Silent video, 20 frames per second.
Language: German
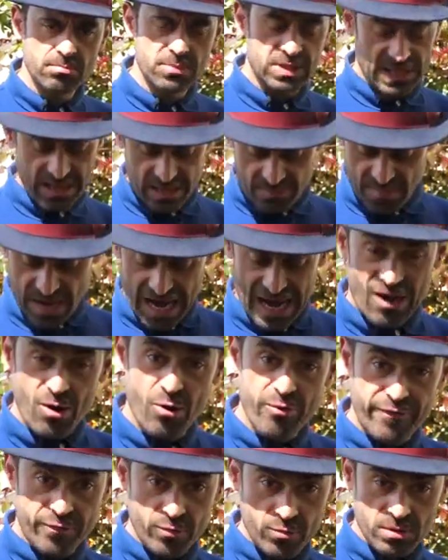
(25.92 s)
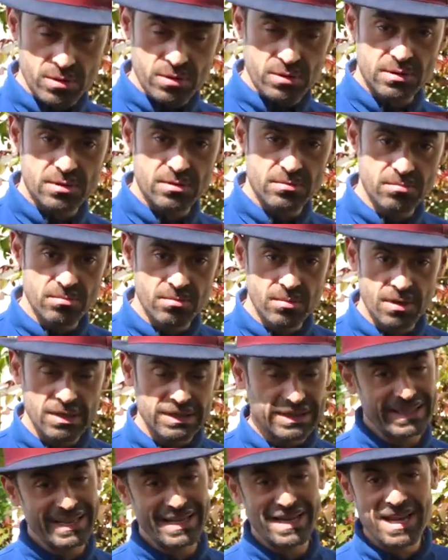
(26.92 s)
Sie leben auf uns.
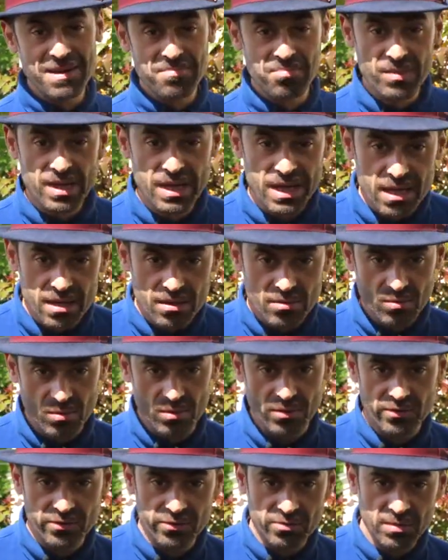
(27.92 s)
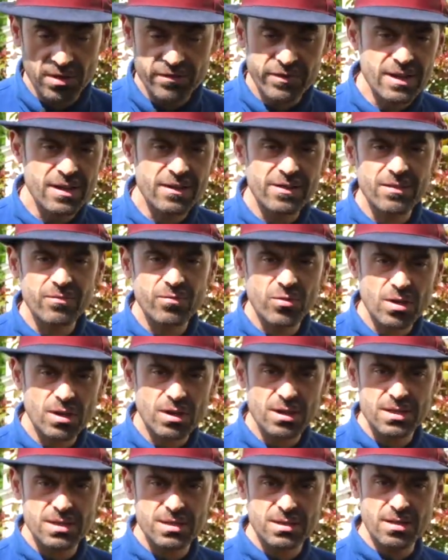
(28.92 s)
Sie leben in uns. Man findet sie
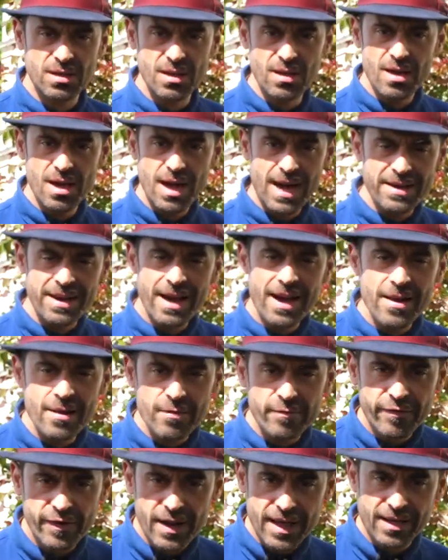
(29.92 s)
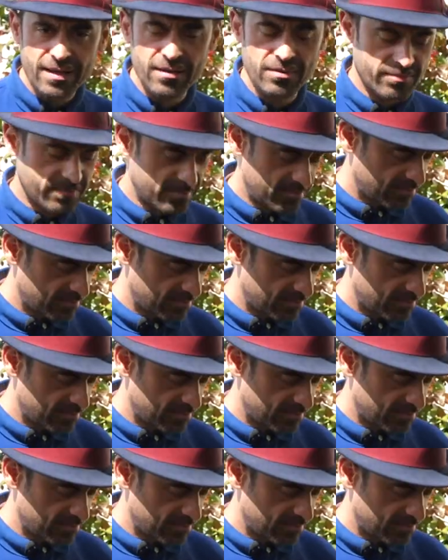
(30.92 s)
wirklich an allen Flecken.